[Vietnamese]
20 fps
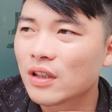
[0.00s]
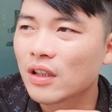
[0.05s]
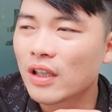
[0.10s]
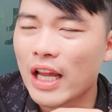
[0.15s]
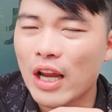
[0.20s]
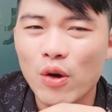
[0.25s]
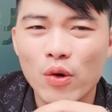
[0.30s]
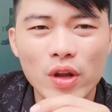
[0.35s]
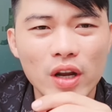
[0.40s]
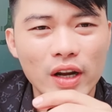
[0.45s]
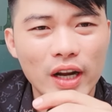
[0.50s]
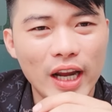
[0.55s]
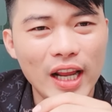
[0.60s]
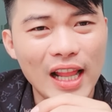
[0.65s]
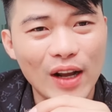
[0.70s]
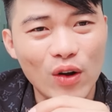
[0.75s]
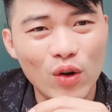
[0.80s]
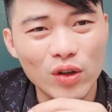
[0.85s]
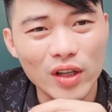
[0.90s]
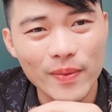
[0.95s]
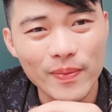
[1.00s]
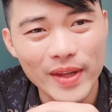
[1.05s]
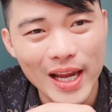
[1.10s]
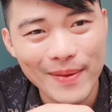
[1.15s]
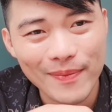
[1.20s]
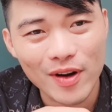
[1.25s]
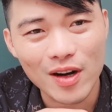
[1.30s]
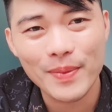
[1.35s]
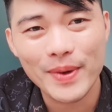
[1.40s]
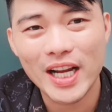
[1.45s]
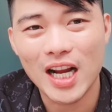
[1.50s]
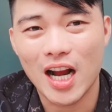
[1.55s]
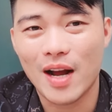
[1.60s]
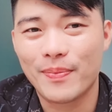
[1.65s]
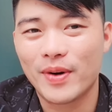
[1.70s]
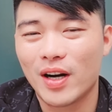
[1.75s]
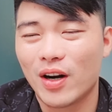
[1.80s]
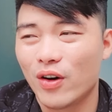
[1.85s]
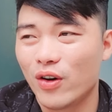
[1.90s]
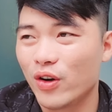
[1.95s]
Theo thôi nhân nghĩ là con chim chép đó nó bị
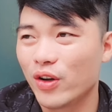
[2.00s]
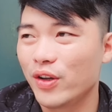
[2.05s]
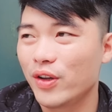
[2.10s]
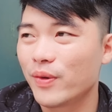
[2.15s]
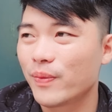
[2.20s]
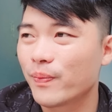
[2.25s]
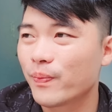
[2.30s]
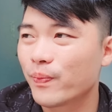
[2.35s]
ngợp rồi